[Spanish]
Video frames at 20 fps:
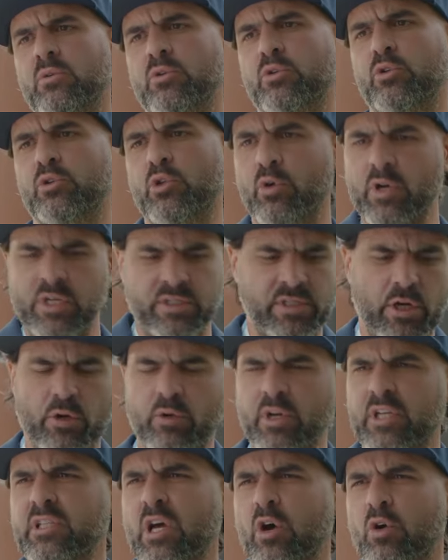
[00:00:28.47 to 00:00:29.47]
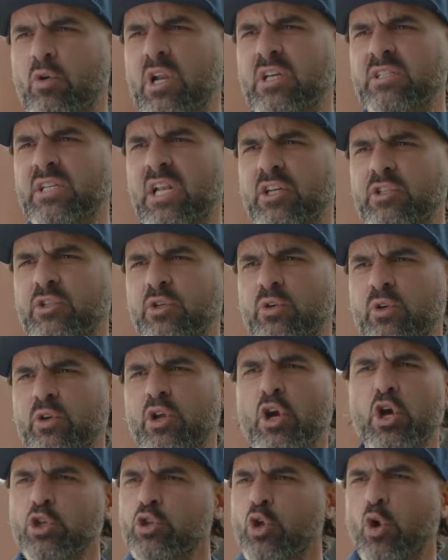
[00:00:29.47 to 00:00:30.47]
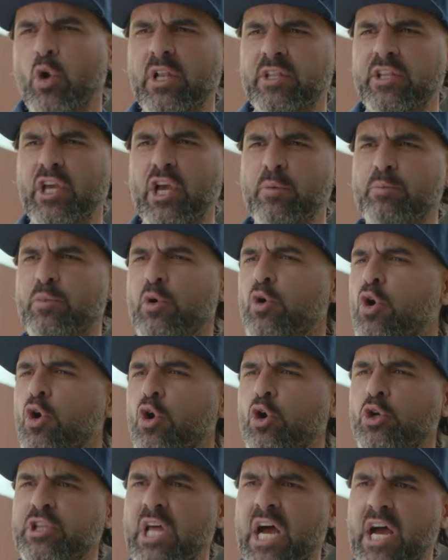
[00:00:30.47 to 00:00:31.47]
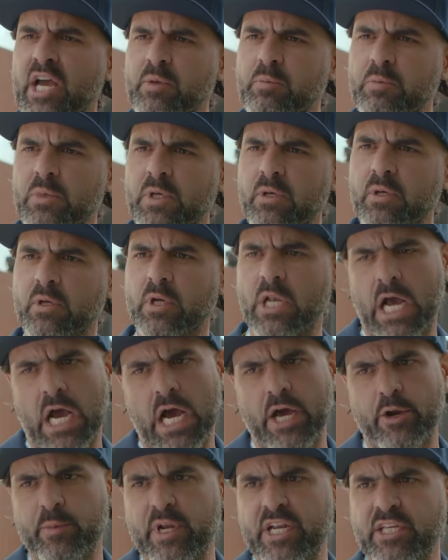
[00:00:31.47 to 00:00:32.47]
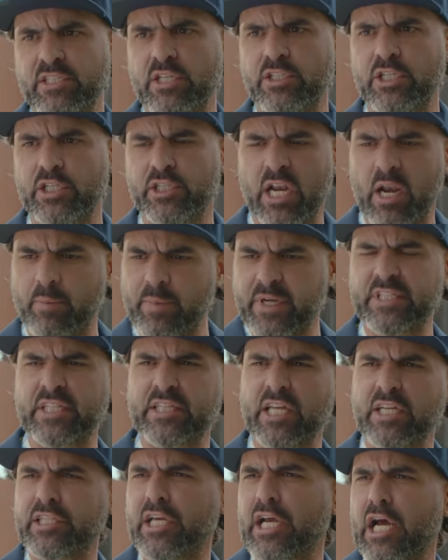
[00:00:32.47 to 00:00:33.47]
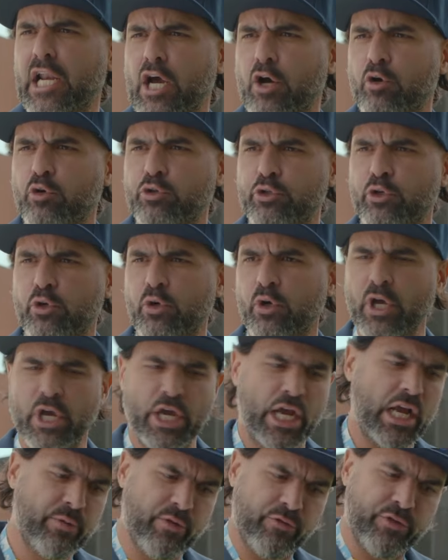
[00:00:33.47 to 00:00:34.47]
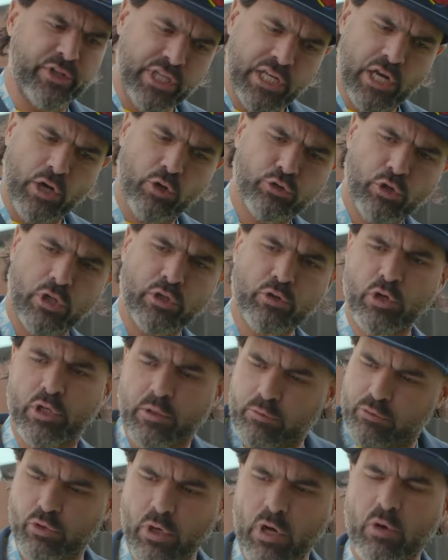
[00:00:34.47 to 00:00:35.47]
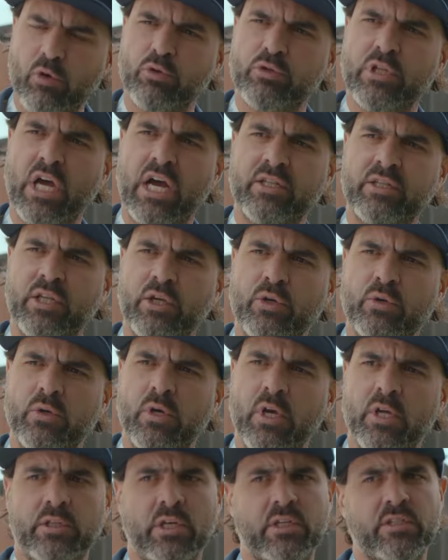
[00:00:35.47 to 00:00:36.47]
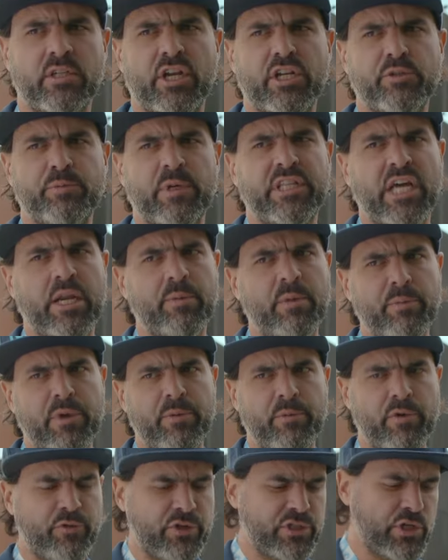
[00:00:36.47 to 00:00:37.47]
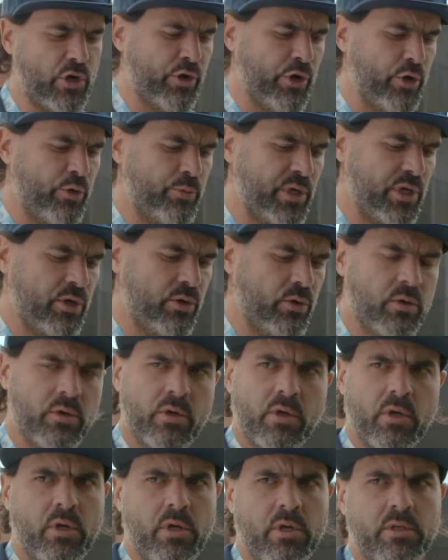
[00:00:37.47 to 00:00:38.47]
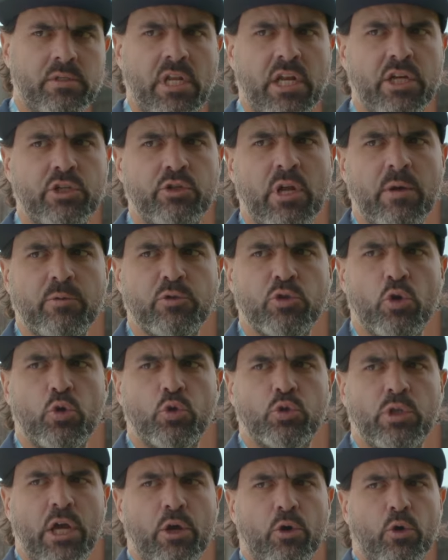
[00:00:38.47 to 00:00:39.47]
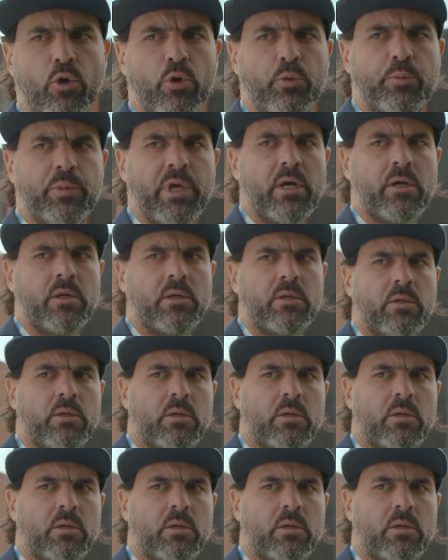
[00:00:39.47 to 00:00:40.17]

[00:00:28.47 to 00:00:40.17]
Yo tengo que estar conectado con la selección todo el tiempo, all time. Claro, me necesitan, la parte táctica la hago yo, el profe tira lo otro, yo hago lo táctico. Tienes que respetarme, primero fue sábado que domingo. Selección absoluta de Colombia.